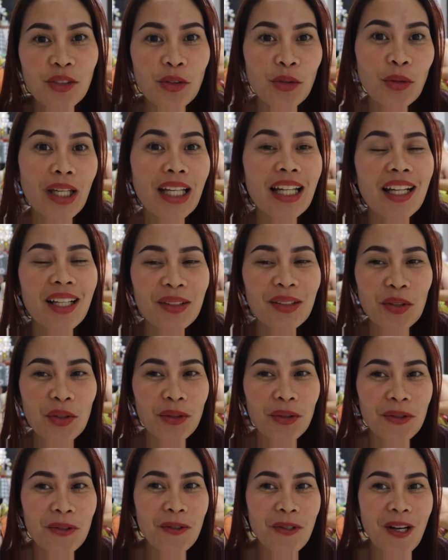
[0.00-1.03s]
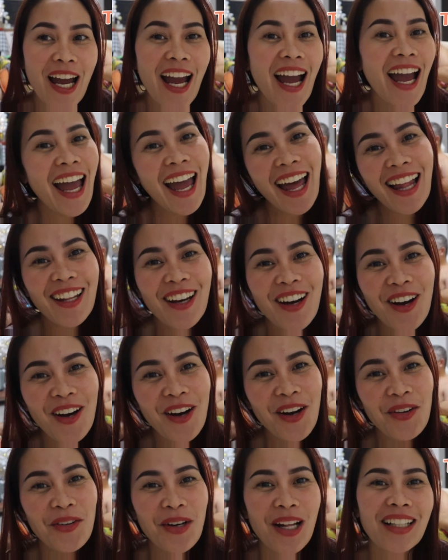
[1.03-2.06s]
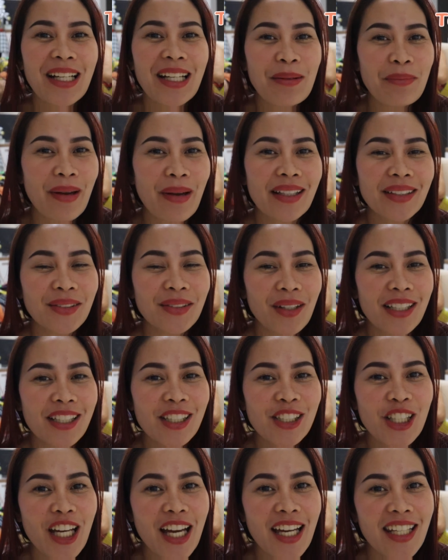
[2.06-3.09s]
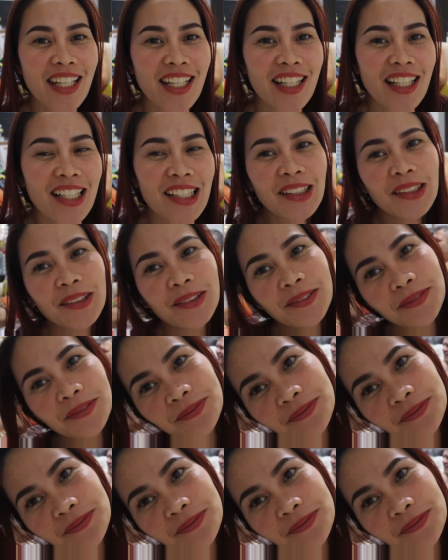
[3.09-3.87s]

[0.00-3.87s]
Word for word: Well, hello! Welcome back to our channel.